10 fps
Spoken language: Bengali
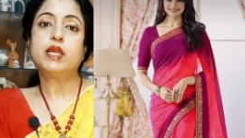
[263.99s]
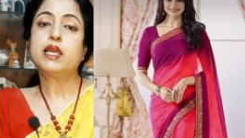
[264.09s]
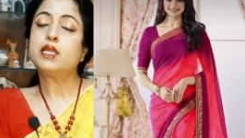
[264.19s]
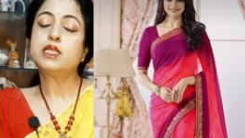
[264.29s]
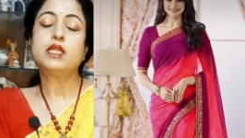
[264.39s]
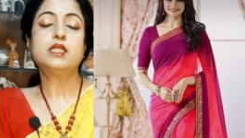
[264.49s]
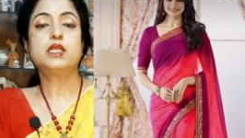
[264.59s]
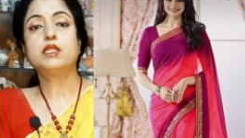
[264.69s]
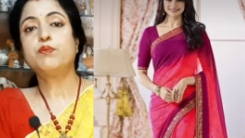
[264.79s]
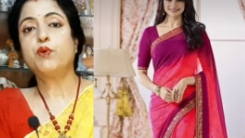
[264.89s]
একই শাড়ির
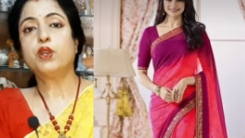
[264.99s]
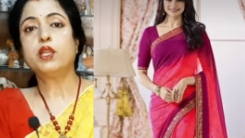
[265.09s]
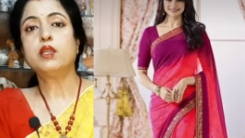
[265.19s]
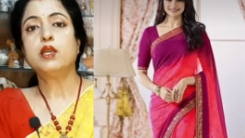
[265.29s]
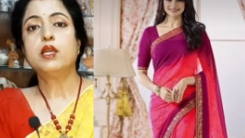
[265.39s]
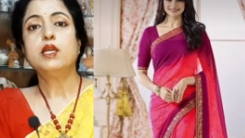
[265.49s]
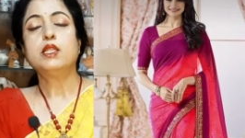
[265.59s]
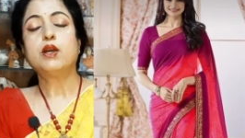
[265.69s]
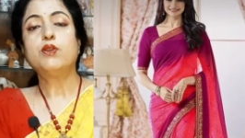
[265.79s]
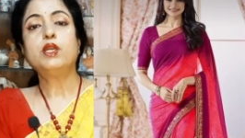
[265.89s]
সাথে পরেন
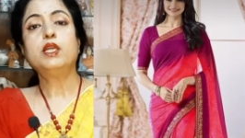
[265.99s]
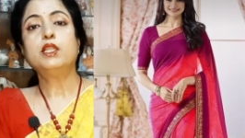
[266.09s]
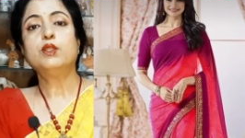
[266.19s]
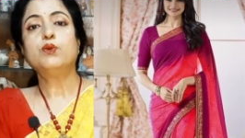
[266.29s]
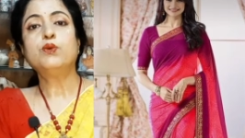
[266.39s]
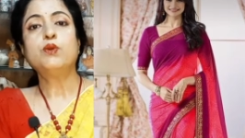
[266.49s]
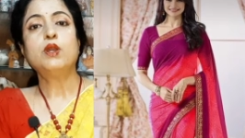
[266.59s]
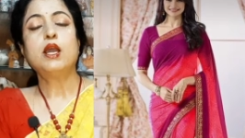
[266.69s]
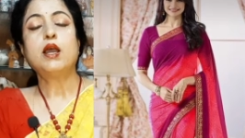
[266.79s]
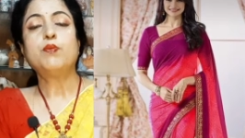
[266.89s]
তাহলে কিন্তু
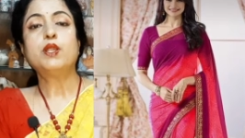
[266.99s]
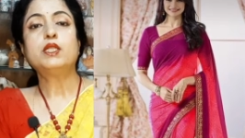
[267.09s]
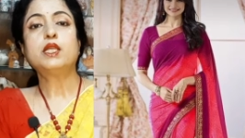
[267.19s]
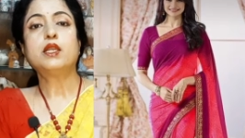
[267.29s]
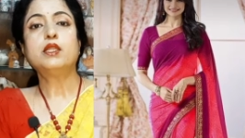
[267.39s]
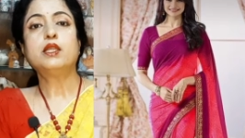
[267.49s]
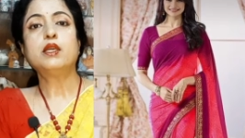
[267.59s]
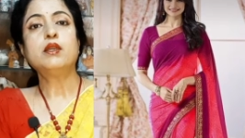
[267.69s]
আপনার শাড়িতে